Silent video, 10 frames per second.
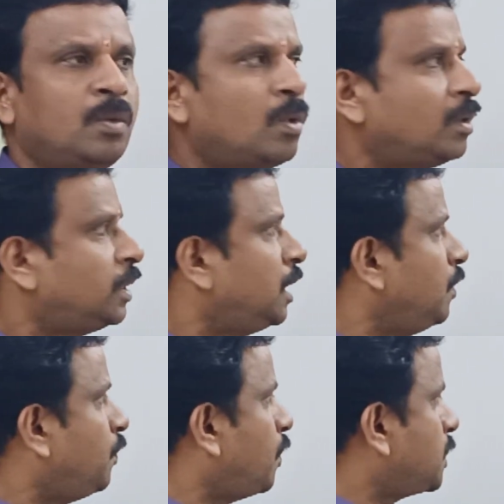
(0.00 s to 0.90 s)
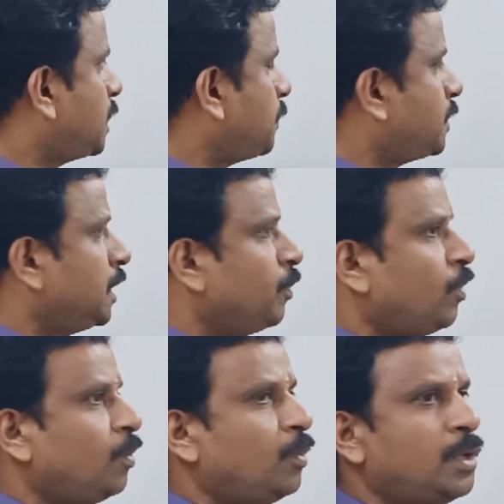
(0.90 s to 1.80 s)
ஒரு த்ரீ ஃபோர் ஸ்டெப்ஸ்
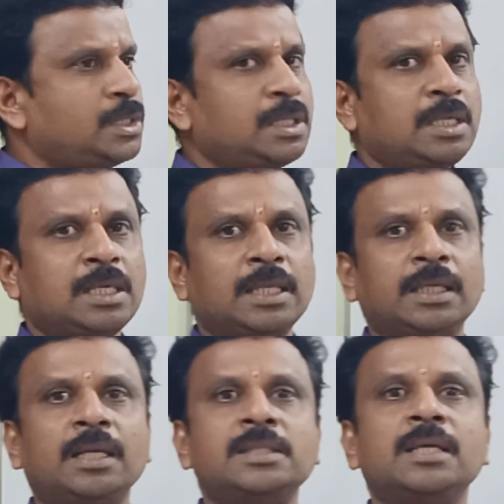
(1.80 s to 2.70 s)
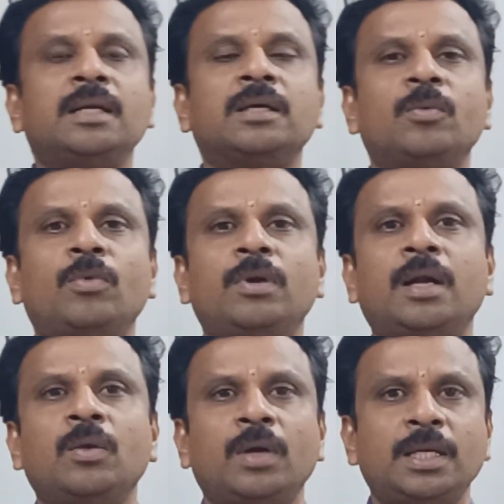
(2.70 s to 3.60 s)
முடிச்சு கிட்டத்தட்ட ரிசல்ட்டுக்கு
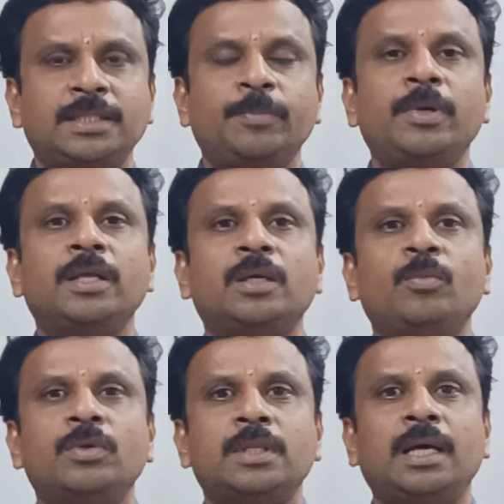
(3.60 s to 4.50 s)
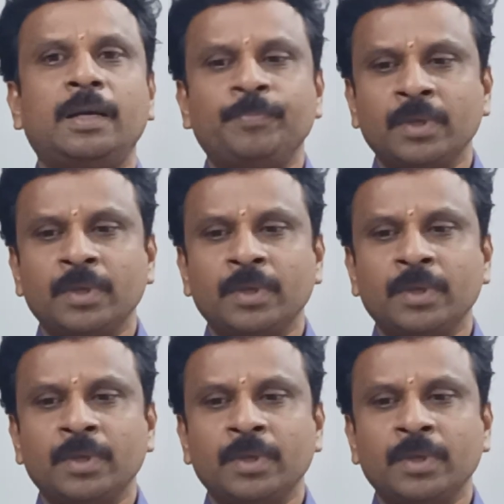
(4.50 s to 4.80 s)
முன்னாடி ஒரு ரெண்டு ஸ்டெப்பில் நிற்கும் போது தான்